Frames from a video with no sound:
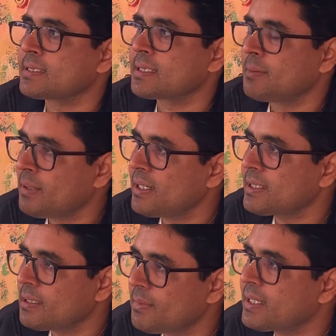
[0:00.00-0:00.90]
समह
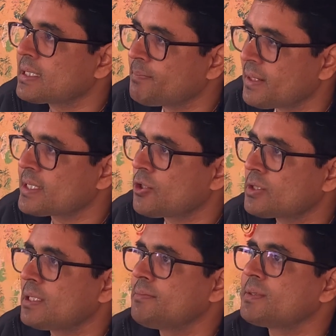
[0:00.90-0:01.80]
दमह तपह
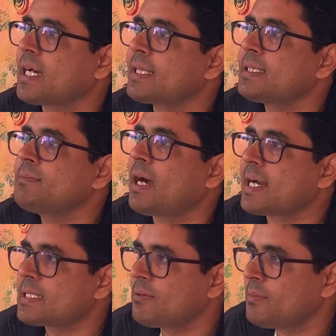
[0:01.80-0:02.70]
शौचम शांतिम
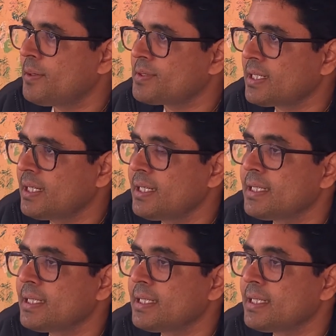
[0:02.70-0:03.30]
आर्जम एवज च